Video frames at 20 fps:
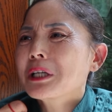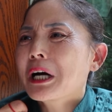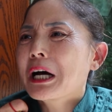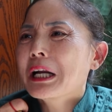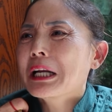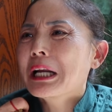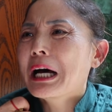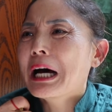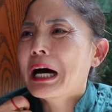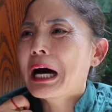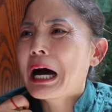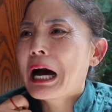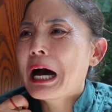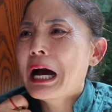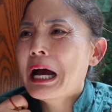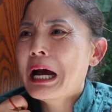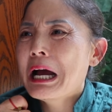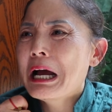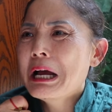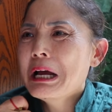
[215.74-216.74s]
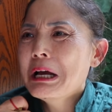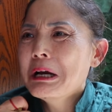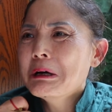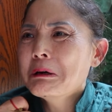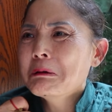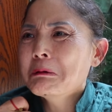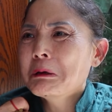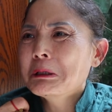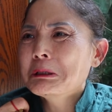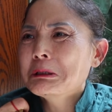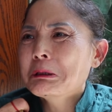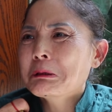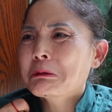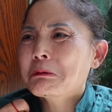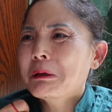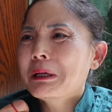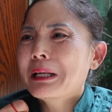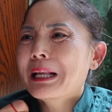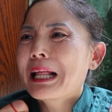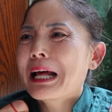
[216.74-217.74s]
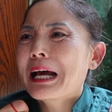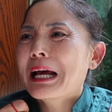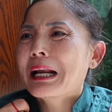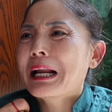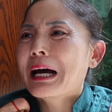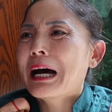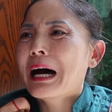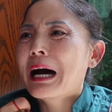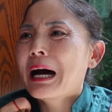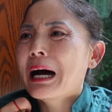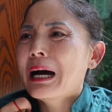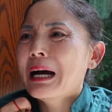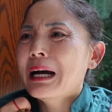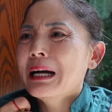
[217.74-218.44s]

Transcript: 伤了，我又回来了。